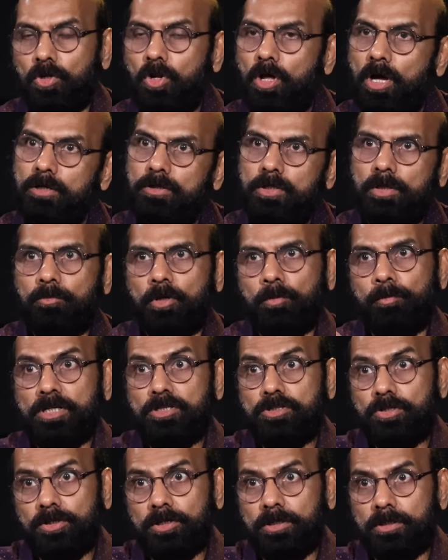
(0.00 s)
లాంగ్ టర్మ్లో
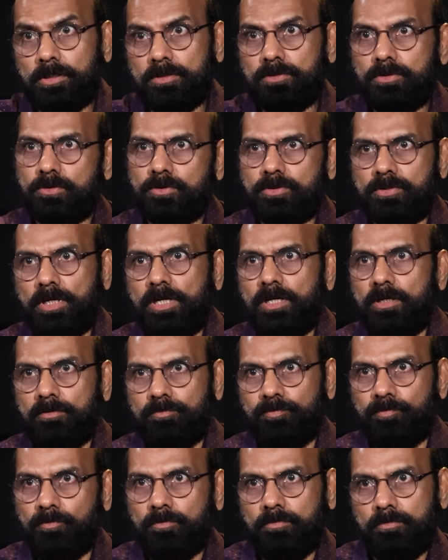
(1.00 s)
మంచి రిటర్న్స్ వస్తాయి
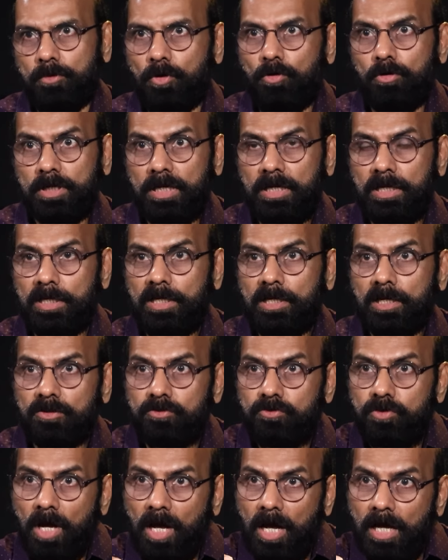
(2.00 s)
ఓకే
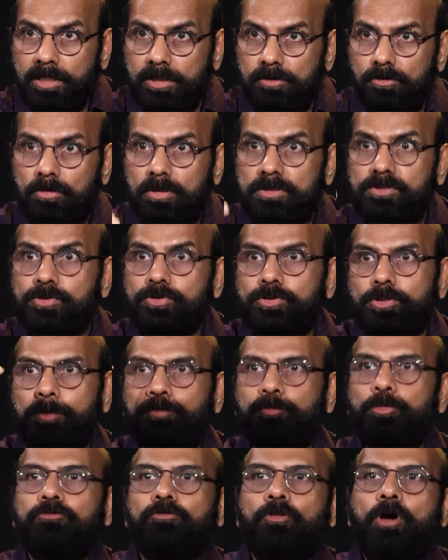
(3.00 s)
దానికి ఒక
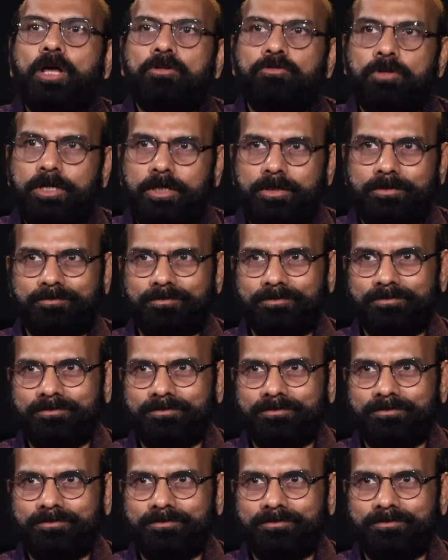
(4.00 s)
స్టెప్ ఫార్వర్డ్